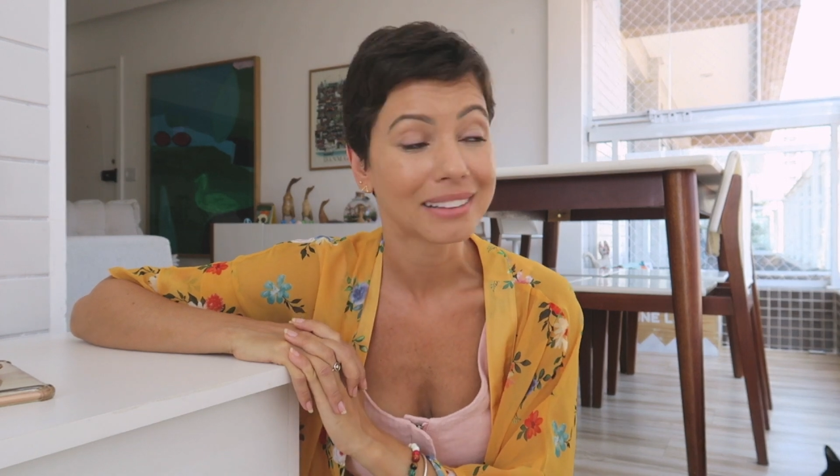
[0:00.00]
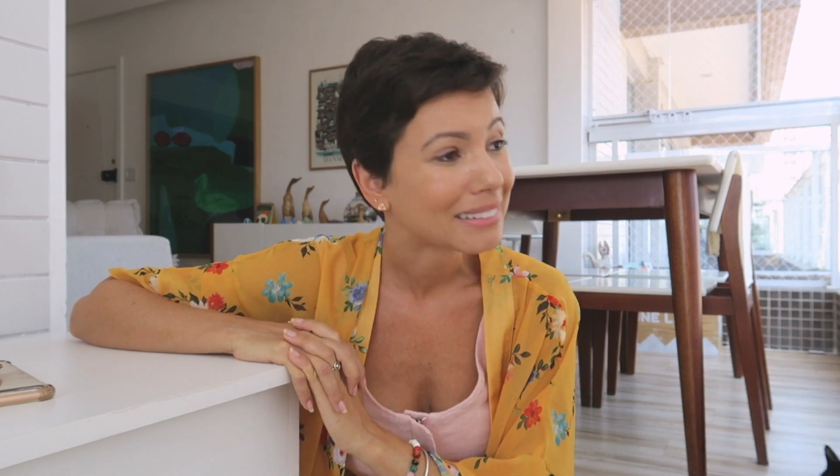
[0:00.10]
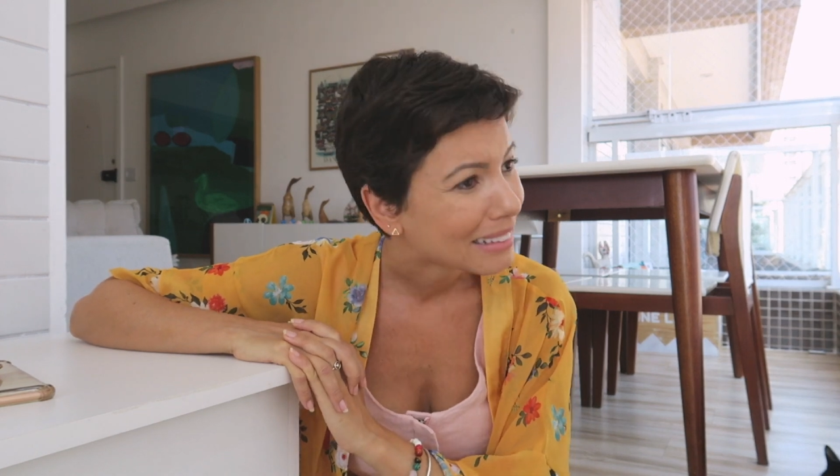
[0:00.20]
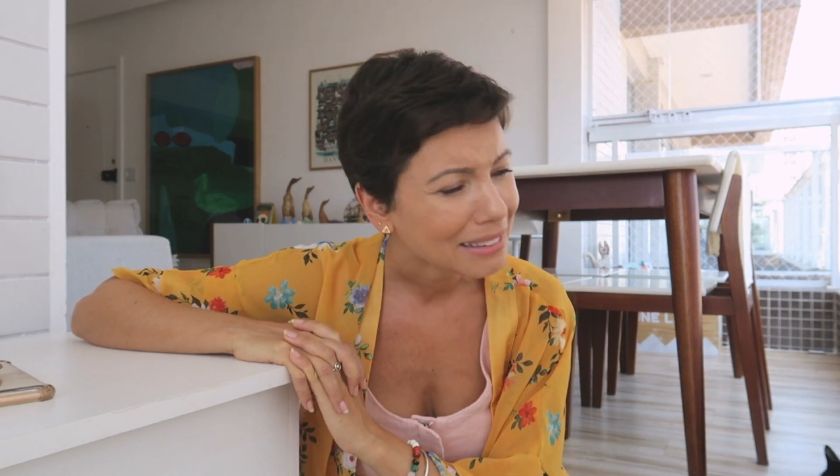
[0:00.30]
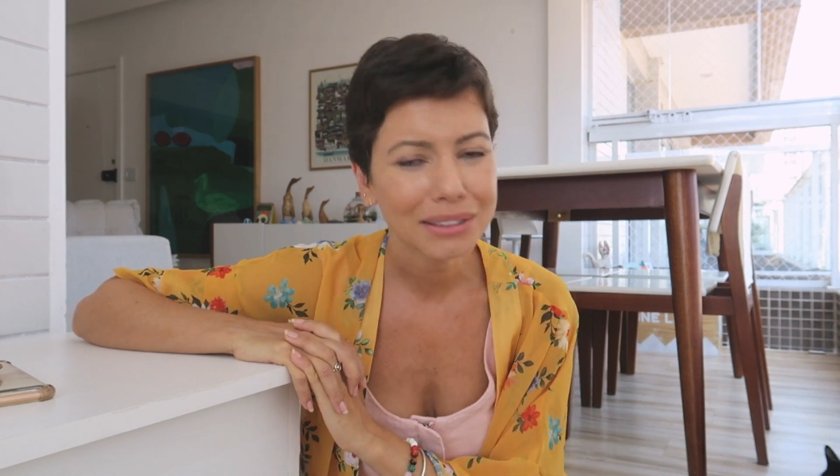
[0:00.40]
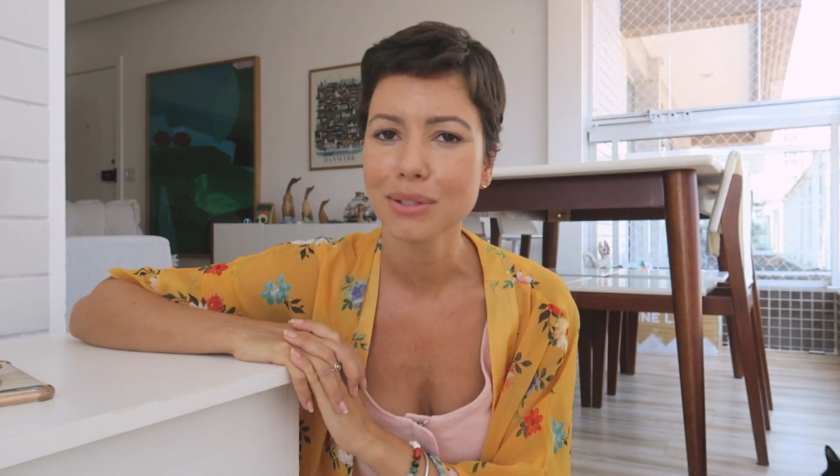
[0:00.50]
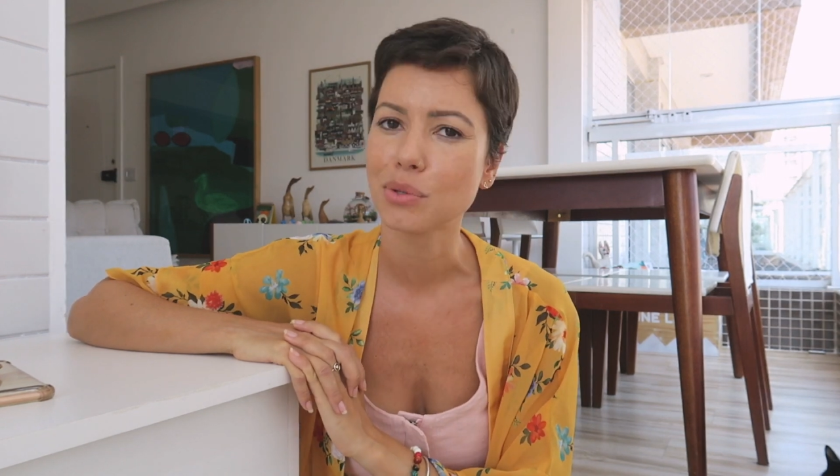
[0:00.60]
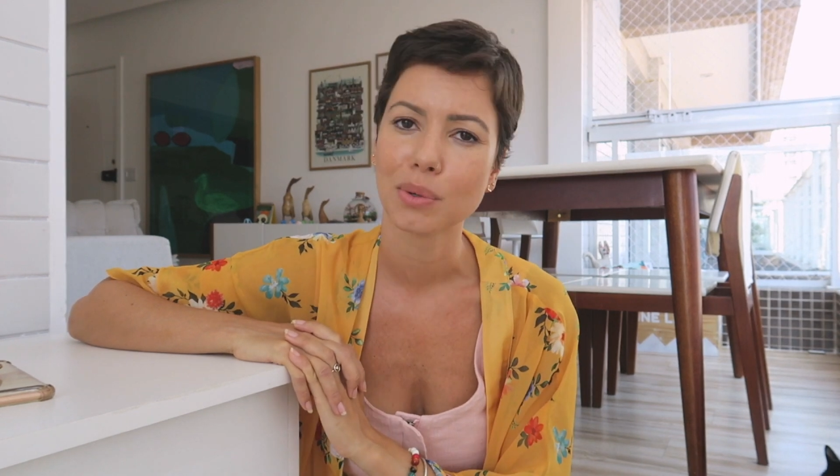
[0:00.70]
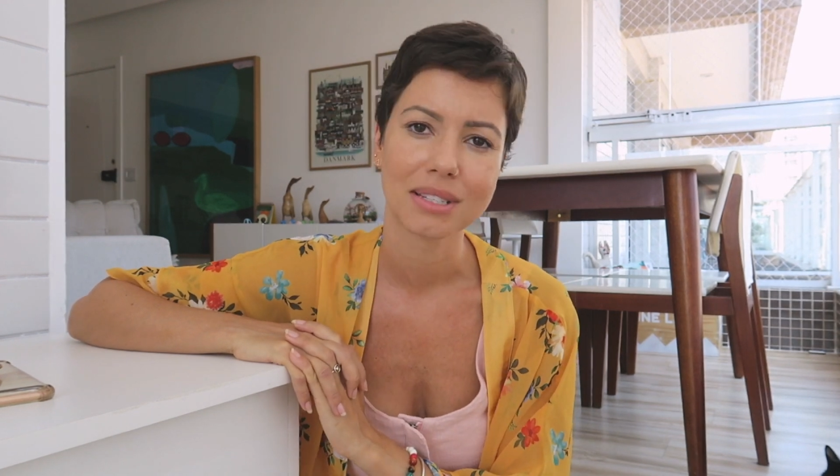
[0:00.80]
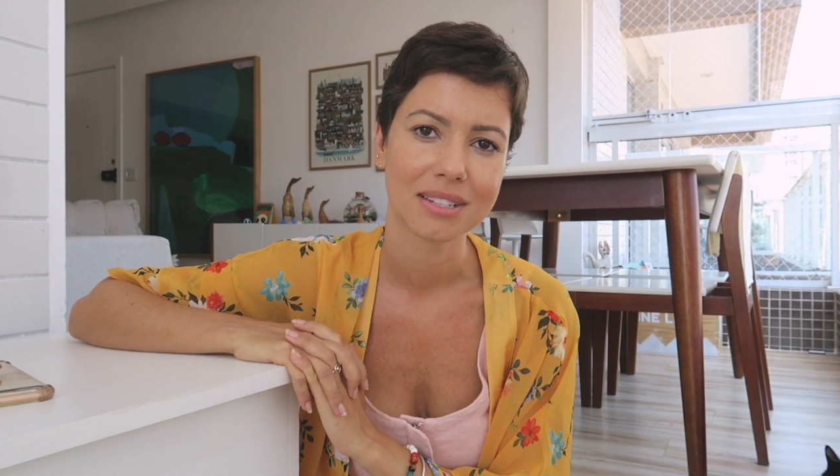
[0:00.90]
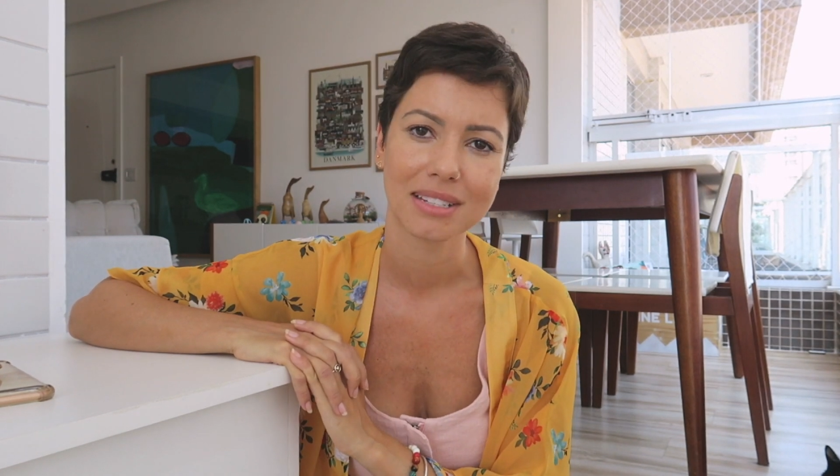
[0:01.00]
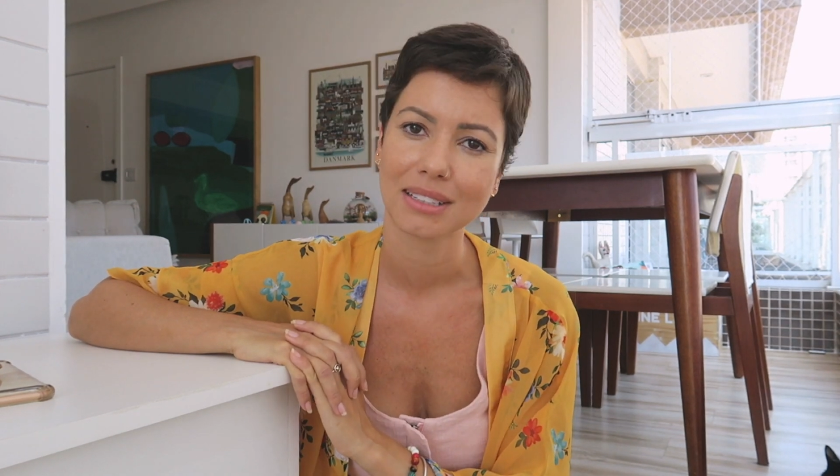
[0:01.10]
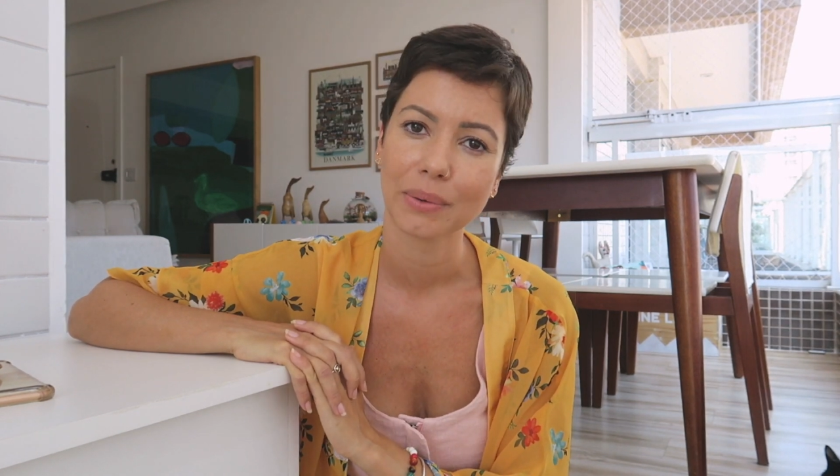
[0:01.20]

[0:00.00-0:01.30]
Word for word: tem tantas coisas que